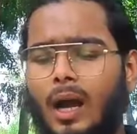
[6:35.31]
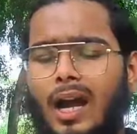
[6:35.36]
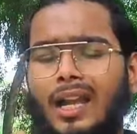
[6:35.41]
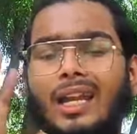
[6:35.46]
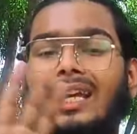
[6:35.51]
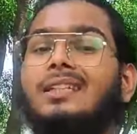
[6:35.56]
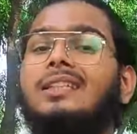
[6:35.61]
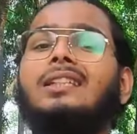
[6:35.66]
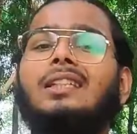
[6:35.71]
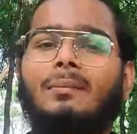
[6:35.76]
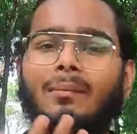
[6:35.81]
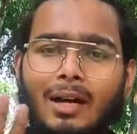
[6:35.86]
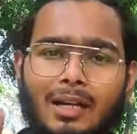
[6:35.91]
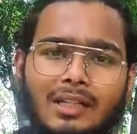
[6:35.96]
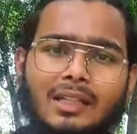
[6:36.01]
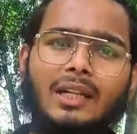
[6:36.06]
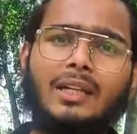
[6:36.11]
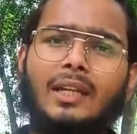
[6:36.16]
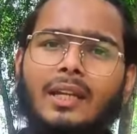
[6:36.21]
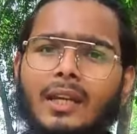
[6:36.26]
अलग से सामान
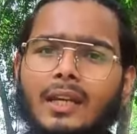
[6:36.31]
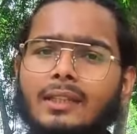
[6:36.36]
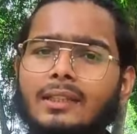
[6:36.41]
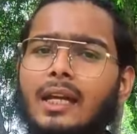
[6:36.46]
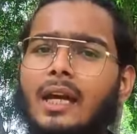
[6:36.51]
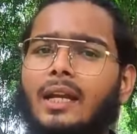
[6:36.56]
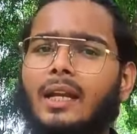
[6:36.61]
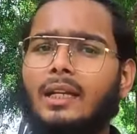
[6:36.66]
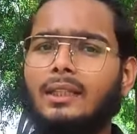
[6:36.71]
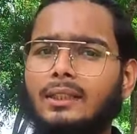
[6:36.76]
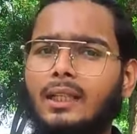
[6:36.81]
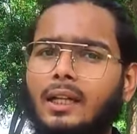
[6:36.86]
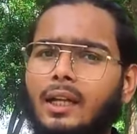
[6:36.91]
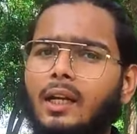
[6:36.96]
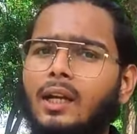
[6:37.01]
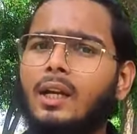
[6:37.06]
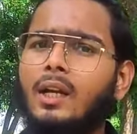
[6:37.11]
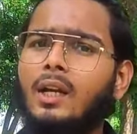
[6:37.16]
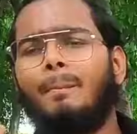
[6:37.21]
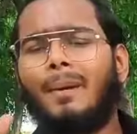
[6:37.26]
लिया ठीक है सारा का सारा
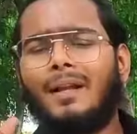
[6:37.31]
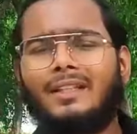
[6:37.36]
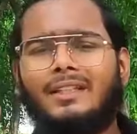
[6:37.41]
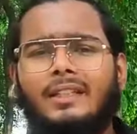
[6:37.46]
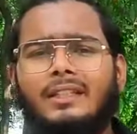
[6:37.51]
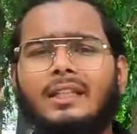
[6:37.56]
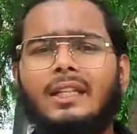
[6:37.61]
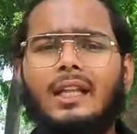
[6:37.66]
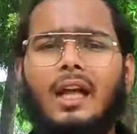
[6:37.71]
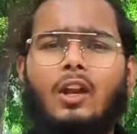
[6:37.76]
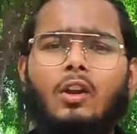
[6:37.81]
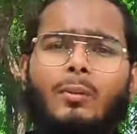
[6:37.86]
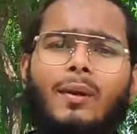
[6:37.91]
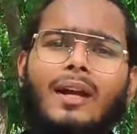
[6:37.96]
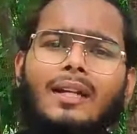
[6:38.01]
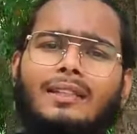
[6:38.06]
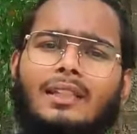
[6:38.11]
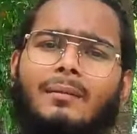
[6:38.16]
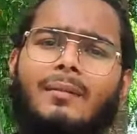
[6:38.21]
पच्चीस हज़ार रुपये का